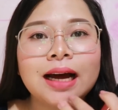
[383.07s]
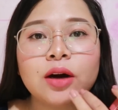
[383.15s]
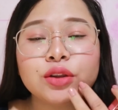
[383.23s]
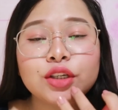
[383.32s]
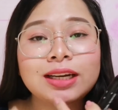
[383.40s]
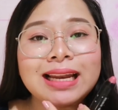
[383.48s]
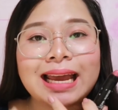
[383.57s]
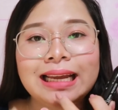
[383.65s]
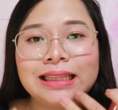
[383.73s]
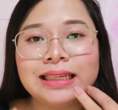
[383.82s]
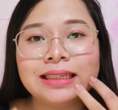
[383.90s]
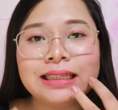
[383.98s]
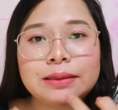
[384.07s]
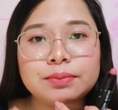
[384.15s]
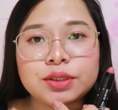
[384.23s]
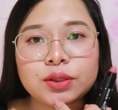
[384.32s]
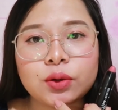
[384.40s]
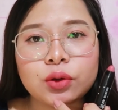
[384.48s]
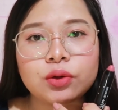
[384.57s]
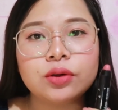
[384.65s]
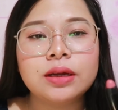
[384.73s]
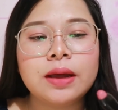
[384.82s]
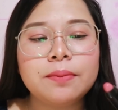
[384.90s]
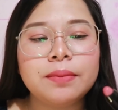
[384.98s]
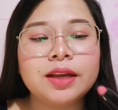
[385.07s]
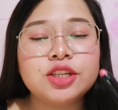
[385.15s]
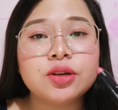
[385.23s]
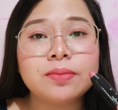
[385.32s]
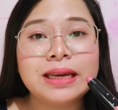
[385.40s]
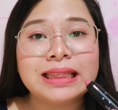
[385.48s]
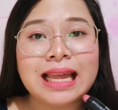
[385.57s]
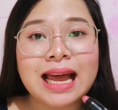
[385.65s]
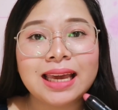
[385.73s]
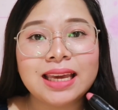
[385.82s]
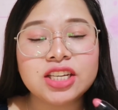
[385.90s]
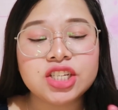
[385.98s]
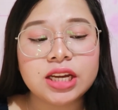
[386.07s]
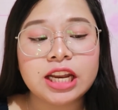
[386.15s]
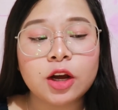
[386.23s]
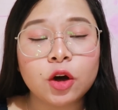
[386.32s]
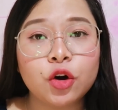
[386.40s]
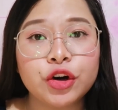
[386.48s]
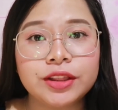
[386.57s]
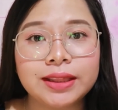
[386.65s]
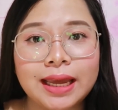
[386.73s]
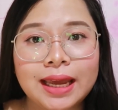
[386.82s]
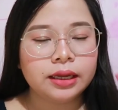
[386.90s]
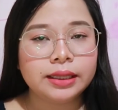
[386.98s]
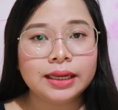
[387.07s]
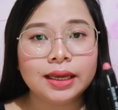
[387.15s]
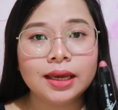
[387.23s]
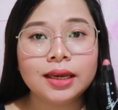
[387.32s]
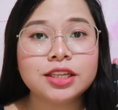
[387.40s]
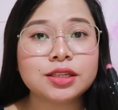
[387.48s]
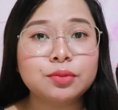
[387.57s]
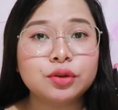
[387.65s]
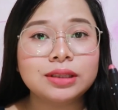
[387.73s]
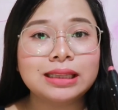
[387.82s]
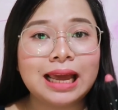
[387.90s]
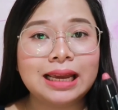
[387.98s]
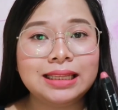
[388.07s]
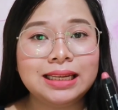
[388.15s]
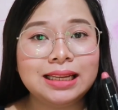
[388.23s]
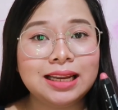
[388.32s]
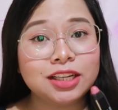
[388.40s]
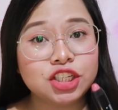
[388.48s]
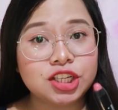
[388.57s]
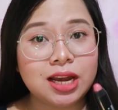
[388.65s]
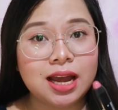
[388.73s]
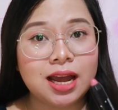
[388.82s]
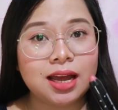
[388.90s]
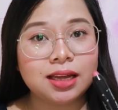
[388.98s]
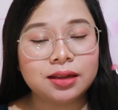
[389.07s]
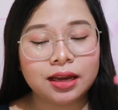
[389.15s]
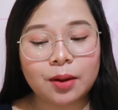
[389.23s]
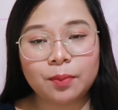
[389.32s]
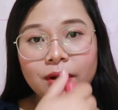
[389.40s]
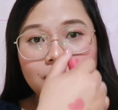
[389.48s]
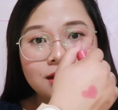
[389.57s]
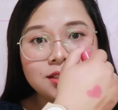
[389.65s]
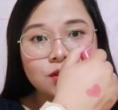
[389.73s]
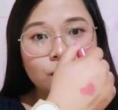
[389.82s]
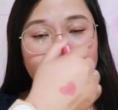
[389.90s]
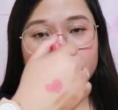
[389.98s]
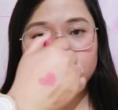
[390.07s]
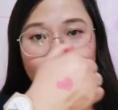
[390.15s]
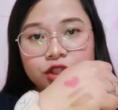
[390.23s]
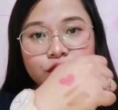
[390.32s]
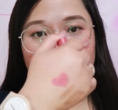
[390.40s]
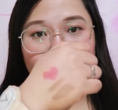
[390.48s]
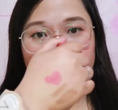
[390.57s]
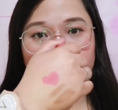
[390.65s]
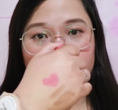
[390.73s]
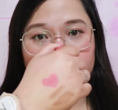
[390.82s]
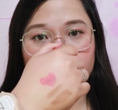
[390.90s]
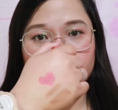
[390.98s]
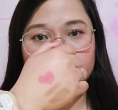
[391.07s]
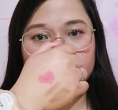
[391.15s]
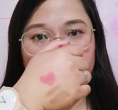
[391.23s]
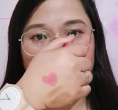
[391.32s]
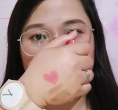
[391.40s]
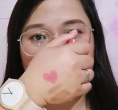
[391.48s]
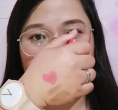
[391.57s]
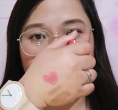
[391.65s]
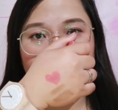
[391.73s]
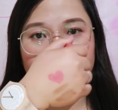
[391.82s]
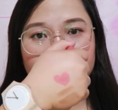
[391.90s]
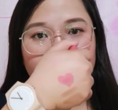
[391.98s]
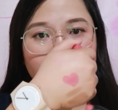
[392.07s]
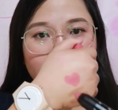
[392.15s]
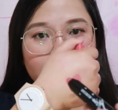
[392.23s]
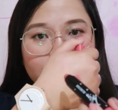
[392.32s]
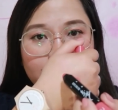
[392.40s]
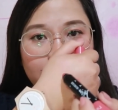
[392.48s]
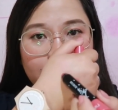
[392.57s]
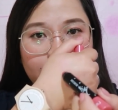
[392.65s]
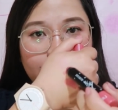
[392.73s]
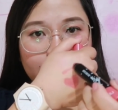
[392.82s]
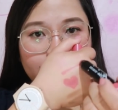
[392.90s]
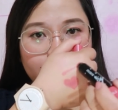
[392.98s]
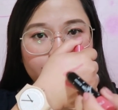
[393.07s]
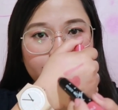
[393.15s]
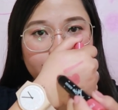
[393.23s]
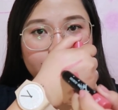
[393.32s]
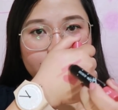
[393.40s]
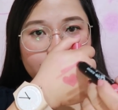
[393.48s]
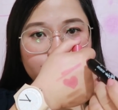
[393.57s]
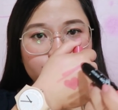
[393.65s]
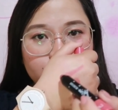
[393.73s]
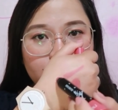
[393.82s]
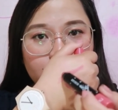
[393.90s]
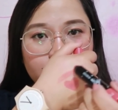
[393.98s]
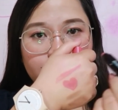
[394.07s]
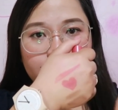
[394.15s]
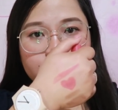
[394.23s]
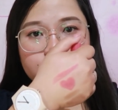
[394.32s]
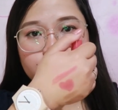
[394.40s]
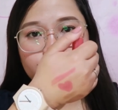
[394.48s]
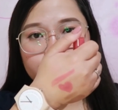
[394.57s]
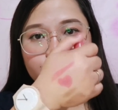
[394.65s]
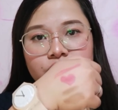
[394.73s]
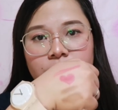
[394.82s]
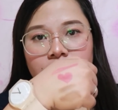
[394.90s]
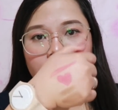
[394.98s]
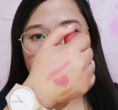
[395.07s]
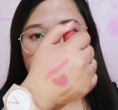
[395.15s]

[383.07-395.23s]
outer line ng lips ko, medyo may tagging siya ng konti. Naging smooth gliding lang siya kapag swatch mo siya dito. Ayan. Talagang ayan, kapag ginanyan mo siya, ayan, smooth siya.